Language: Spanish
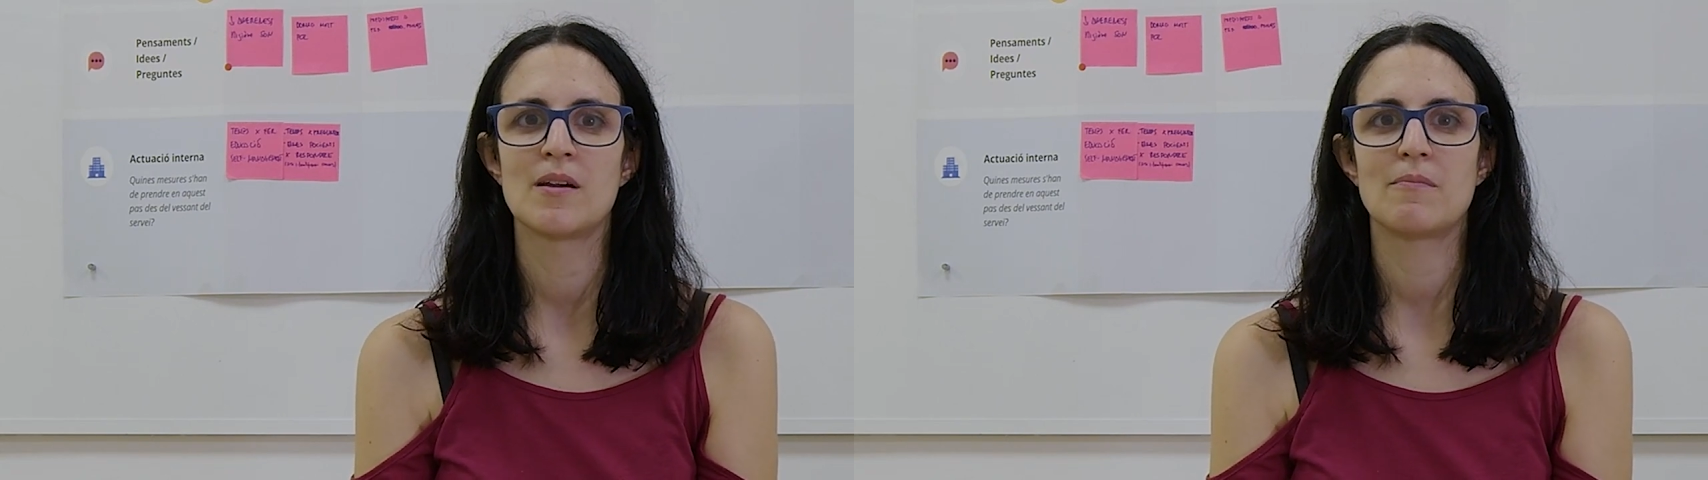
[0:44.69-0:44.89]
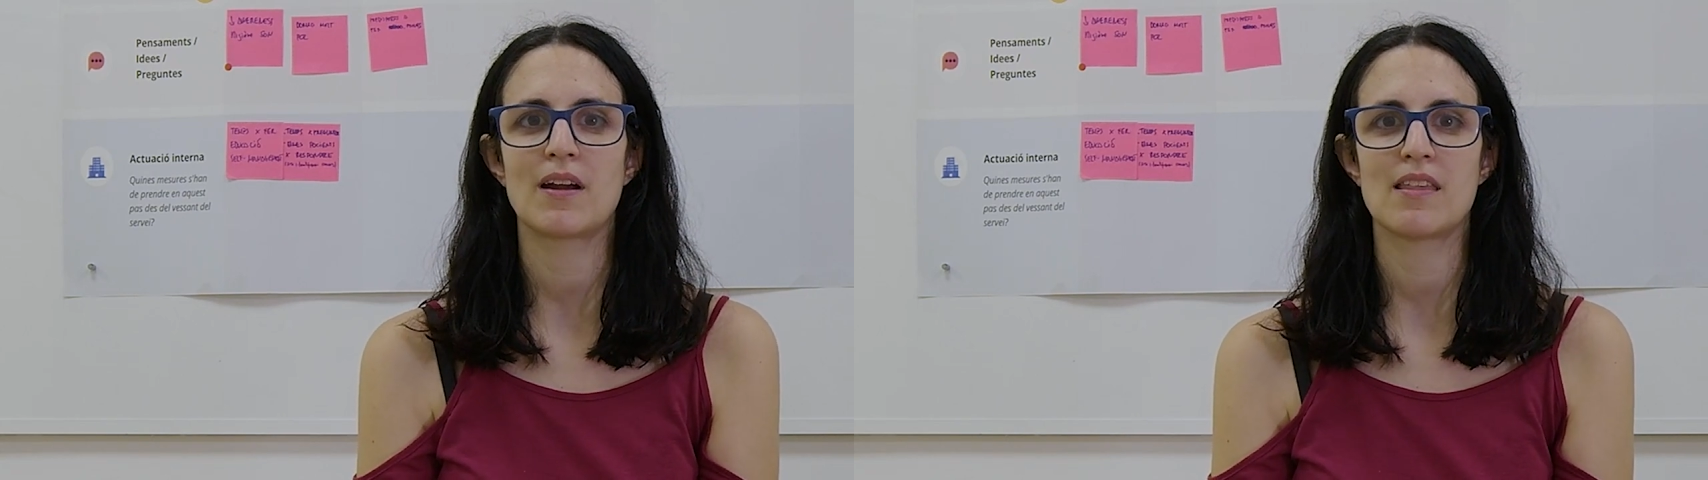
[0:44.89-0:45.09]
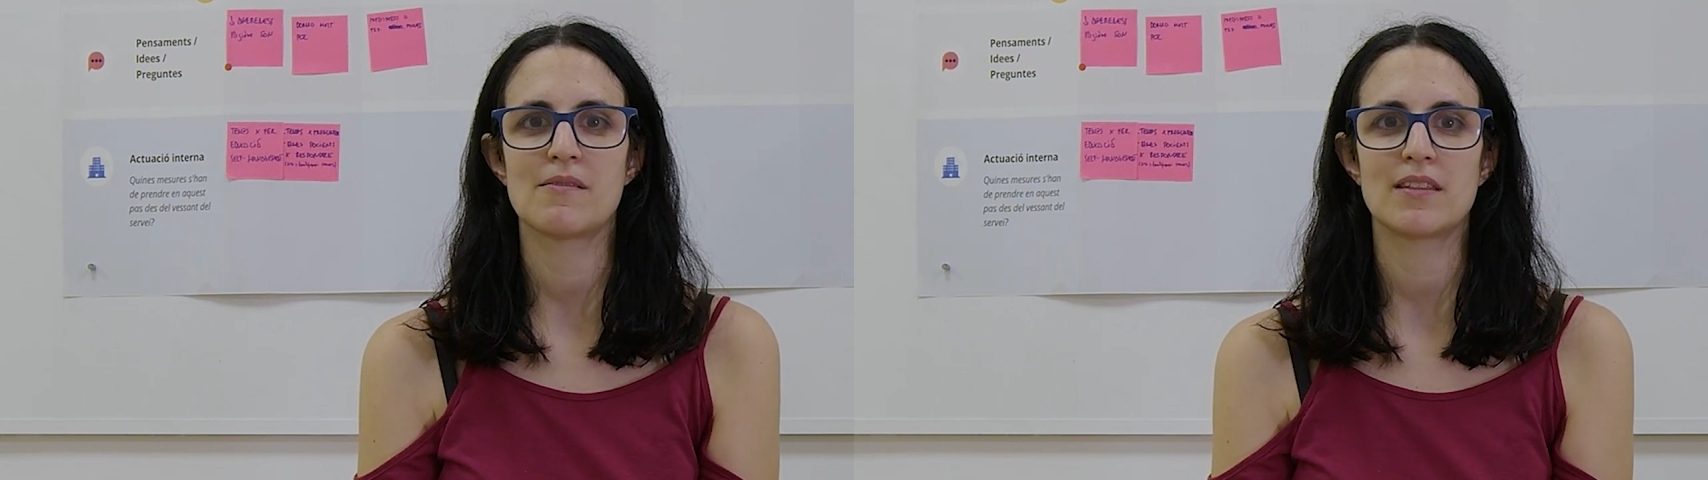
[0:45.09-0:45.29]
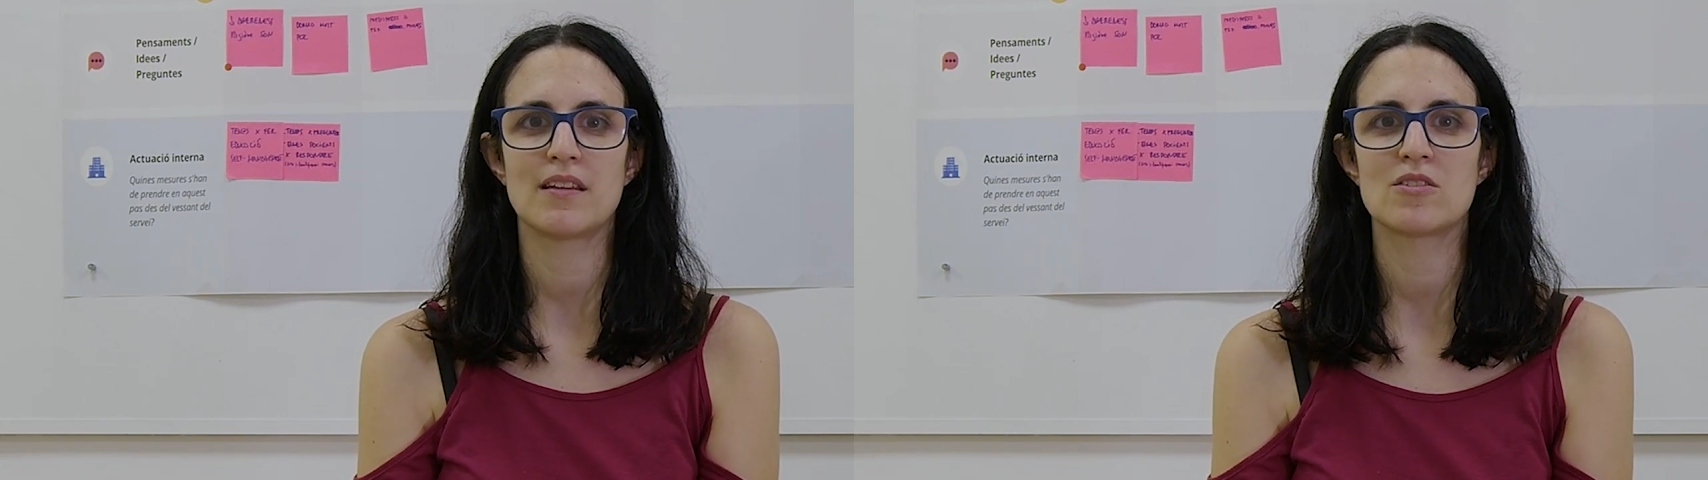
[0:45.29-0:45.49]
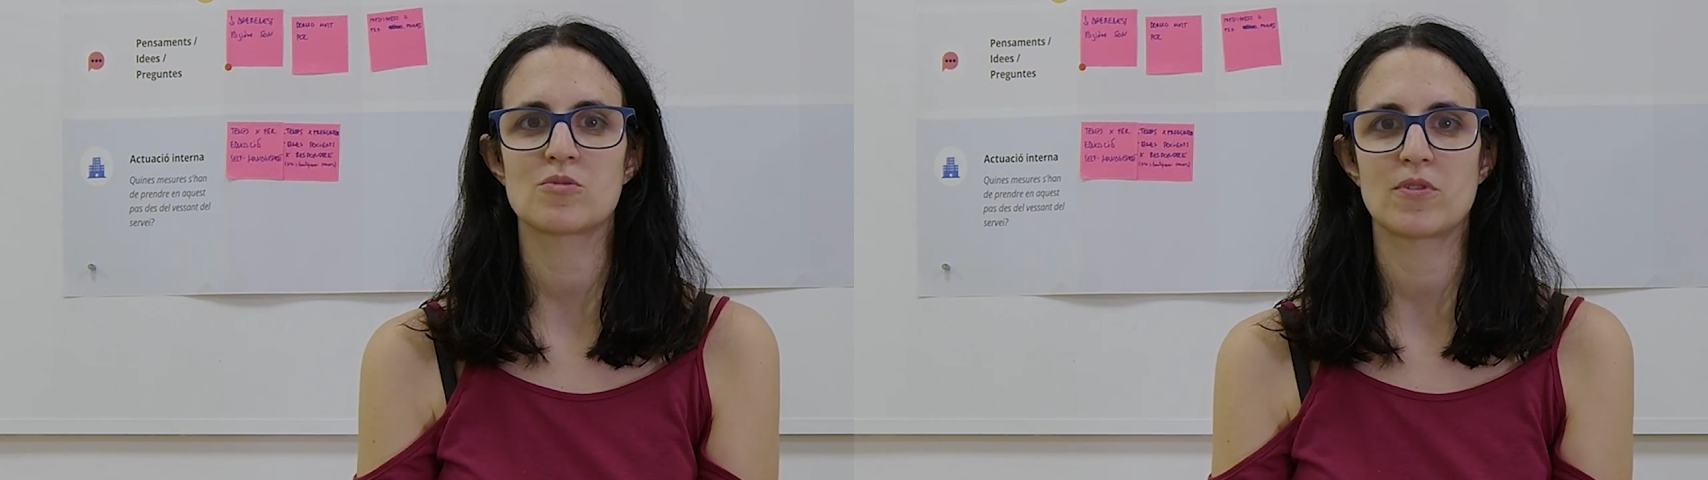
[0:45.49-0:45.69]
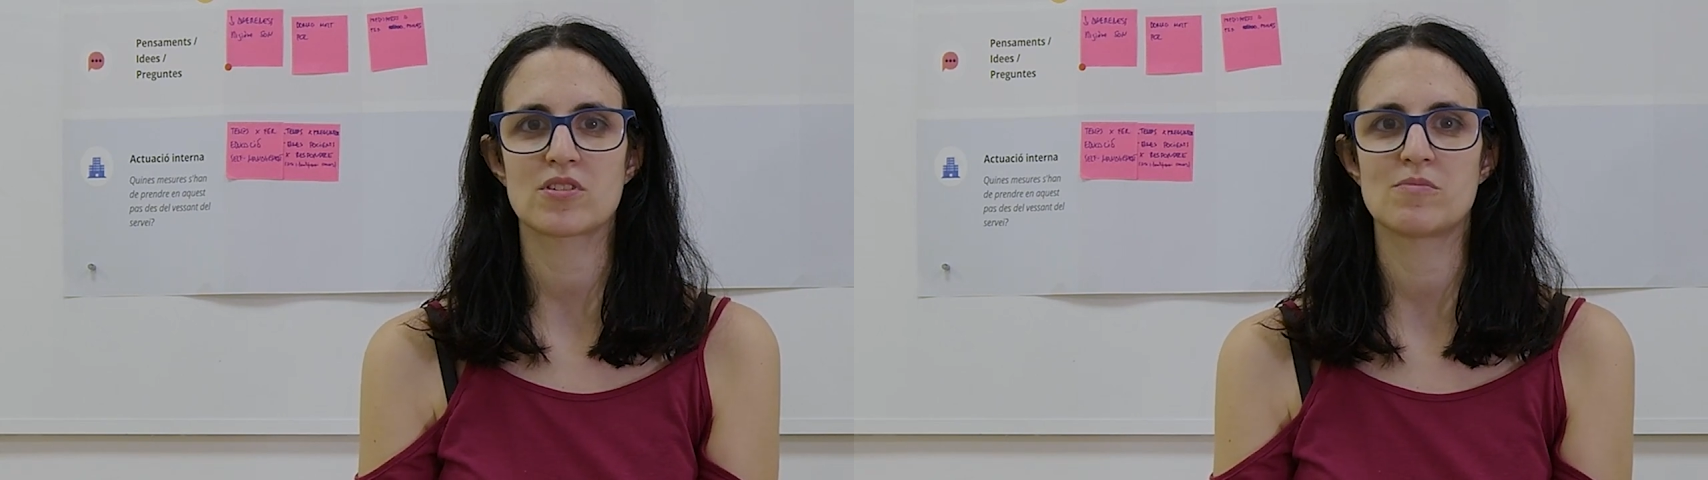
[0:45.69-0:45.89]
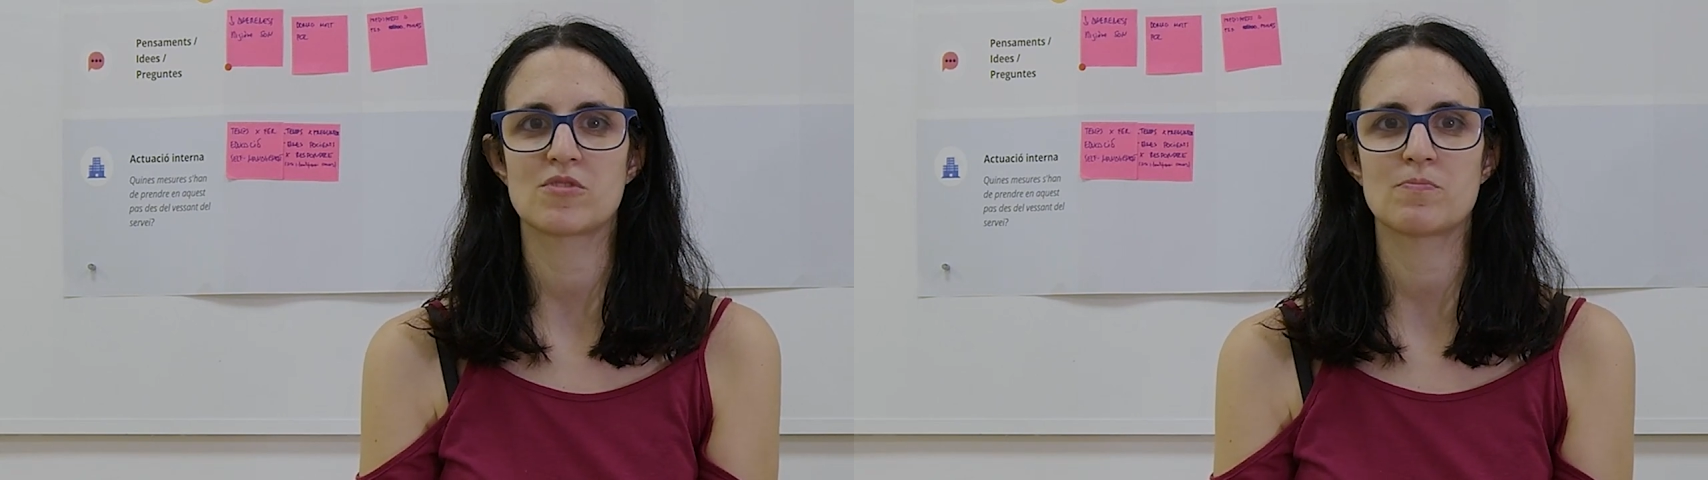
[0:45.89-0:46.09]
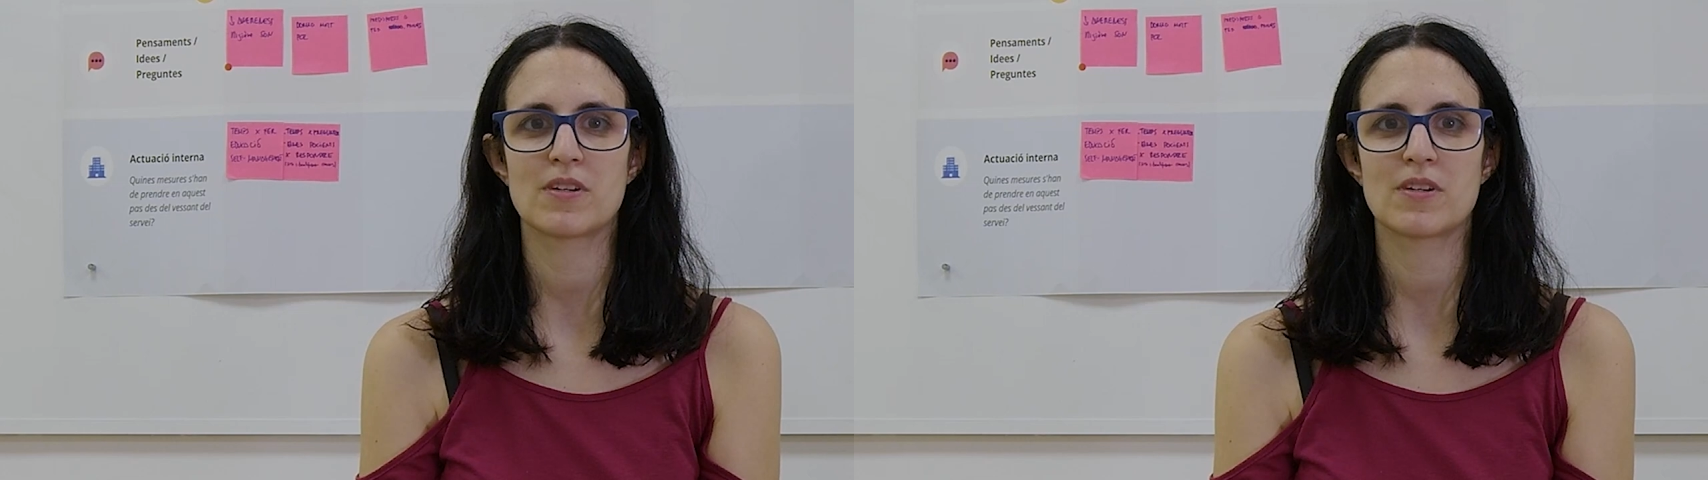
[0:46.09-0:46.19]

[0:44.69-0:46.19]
para debatir los próximos